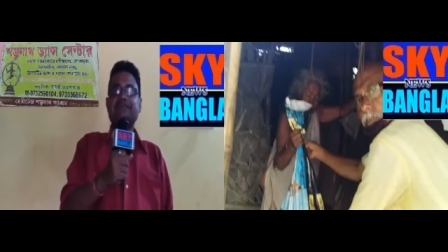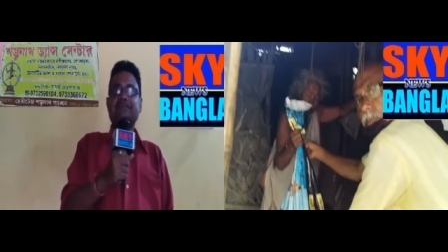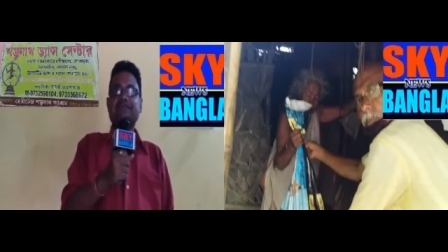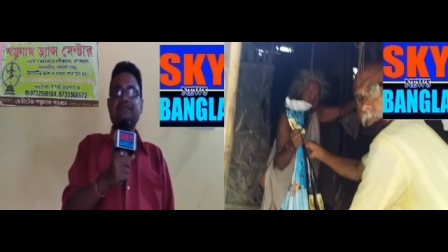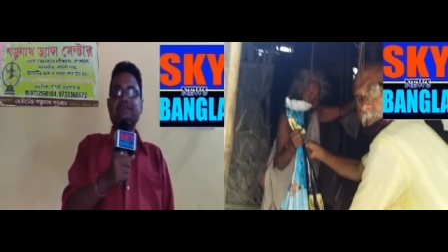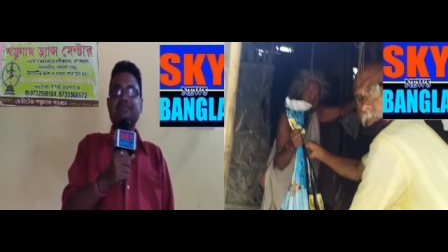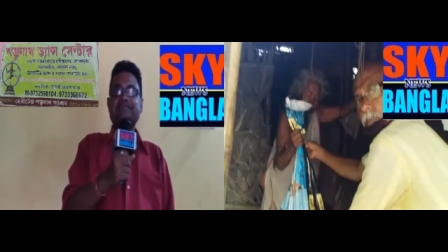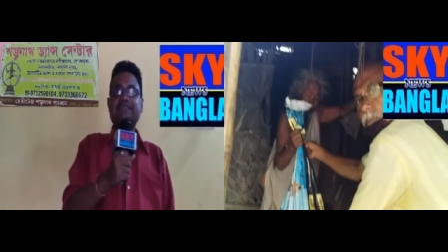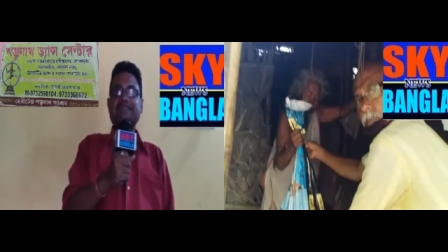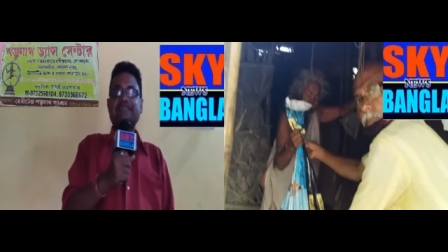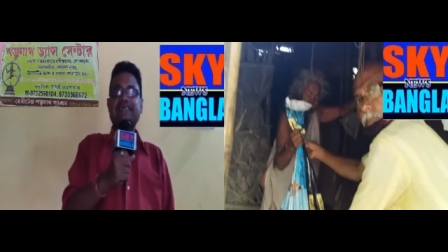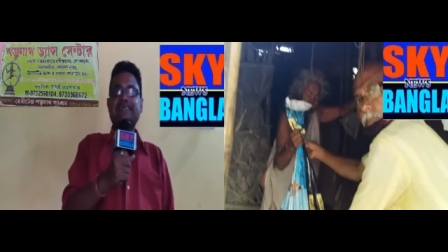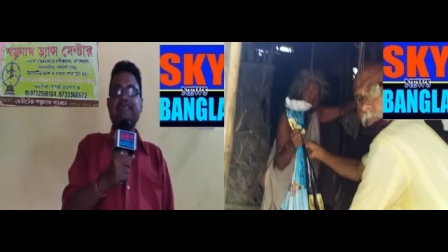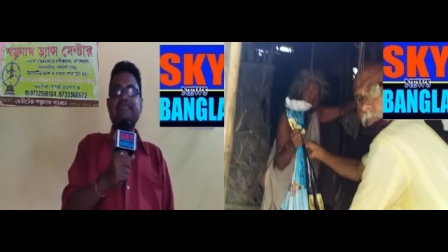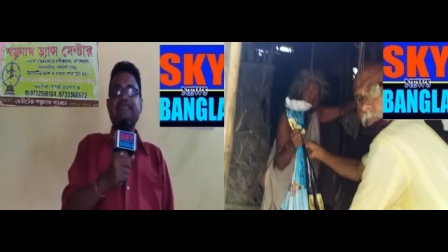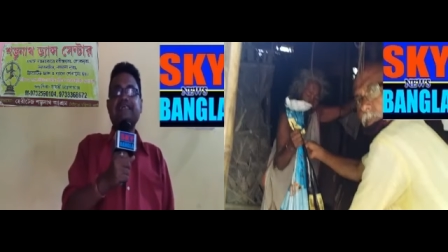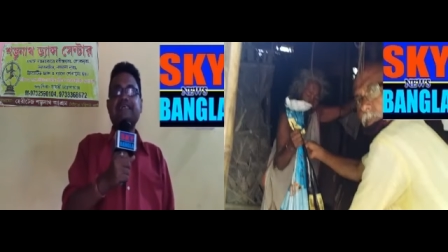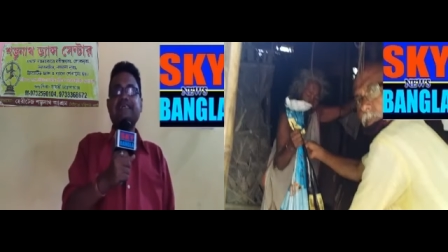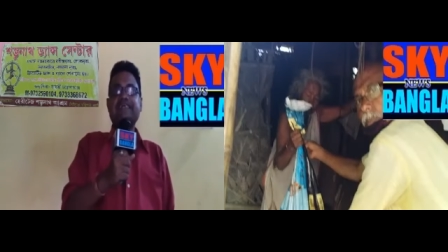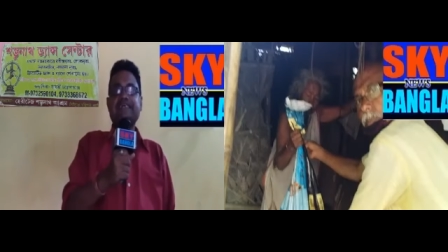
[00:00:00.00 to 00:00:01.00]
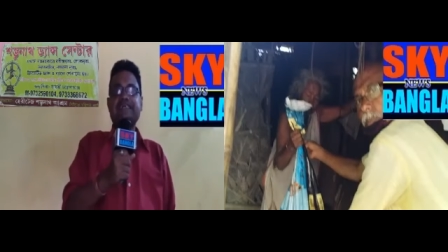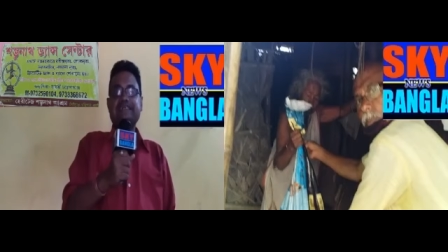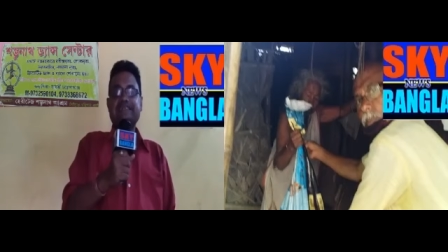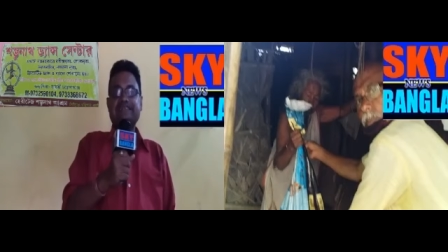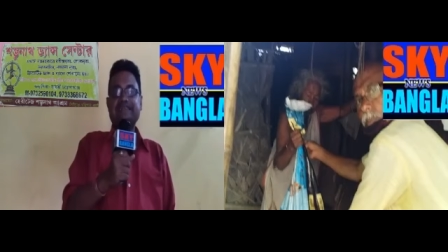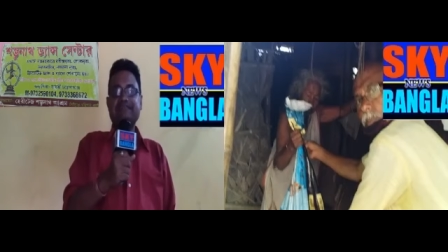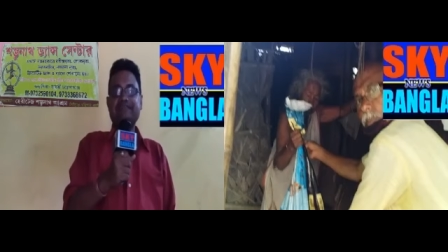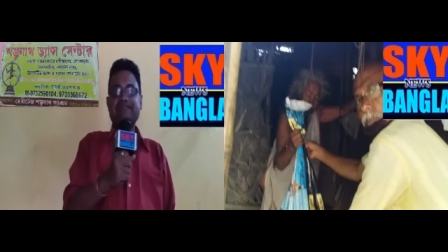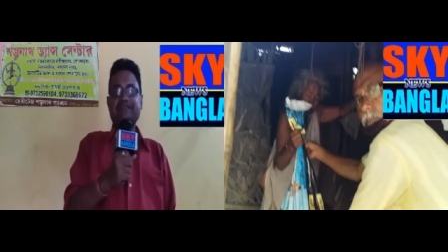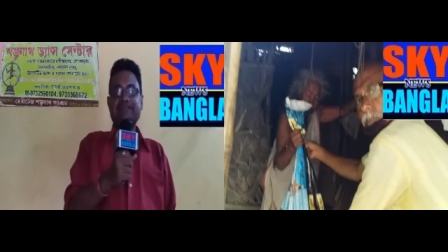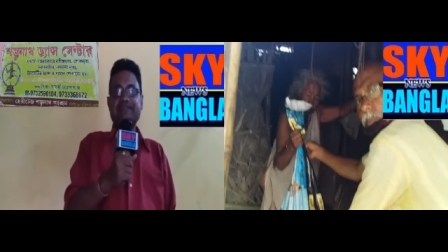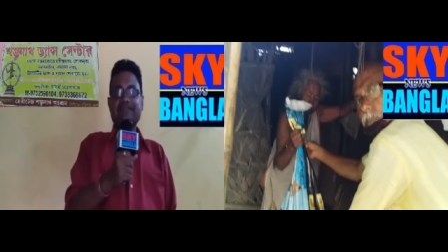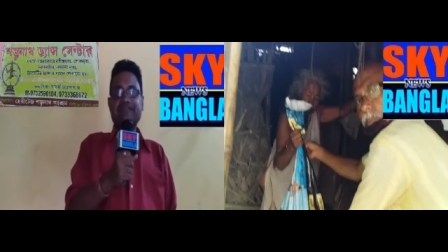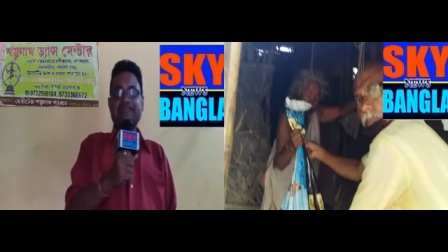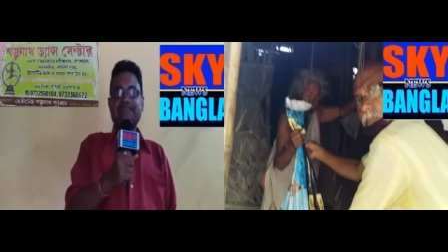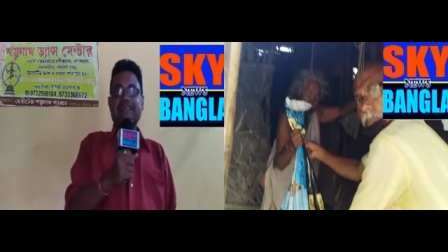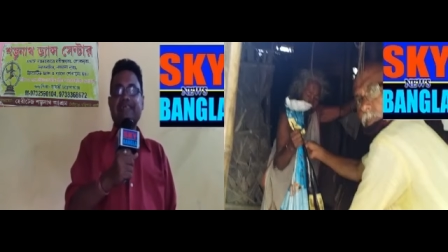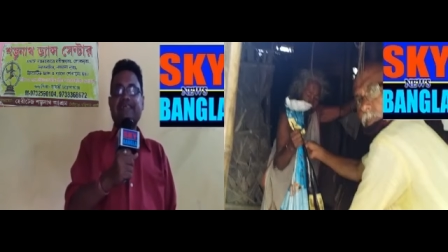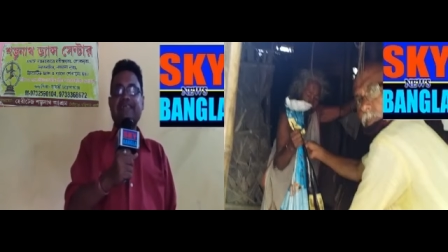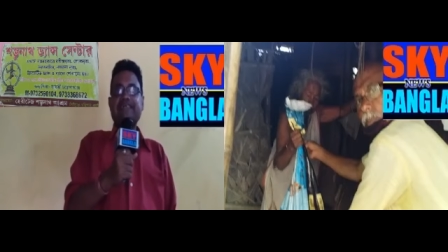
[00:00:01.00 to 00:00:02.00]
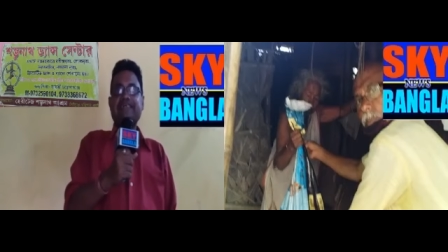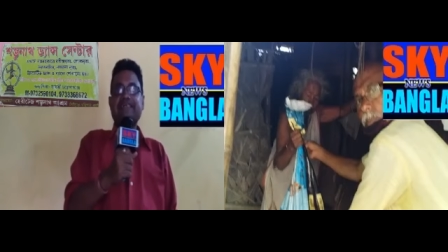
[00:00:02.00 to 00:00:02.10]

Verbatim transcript: অনুষ্ঠান টিভি শোতে